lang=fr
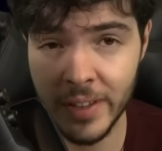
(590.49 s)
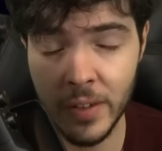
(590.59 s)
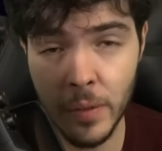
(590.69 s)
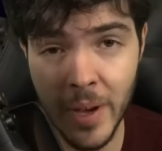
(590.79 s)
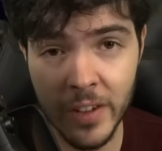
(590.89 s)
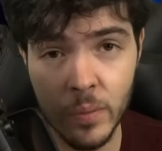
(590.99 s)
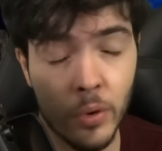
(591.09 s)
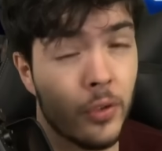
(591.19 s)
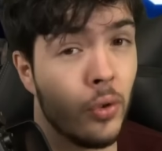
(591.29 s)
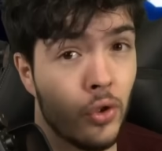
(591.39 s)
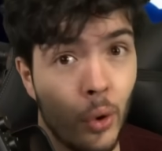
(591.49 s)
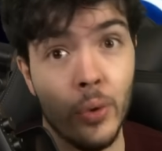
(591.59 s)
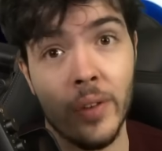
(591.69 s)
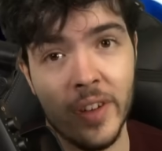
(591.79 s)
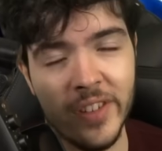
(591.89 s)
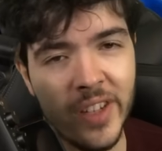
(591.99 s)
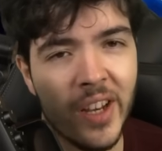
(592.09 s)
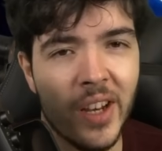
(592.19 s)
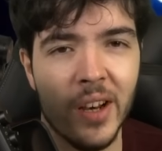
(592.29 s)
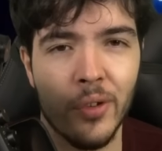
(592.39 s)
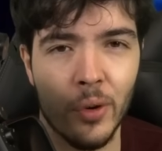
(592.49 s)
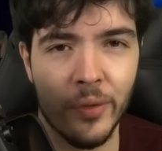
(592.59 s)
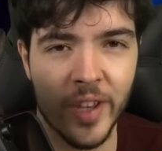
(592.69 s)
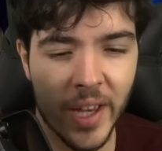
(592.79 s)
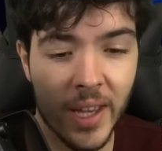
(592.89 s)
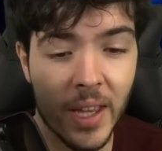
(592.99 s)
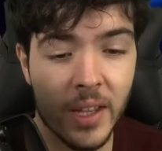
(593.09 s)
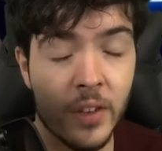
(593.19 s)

à Civimax pour ce que Cho lui avait dit avant de le virer,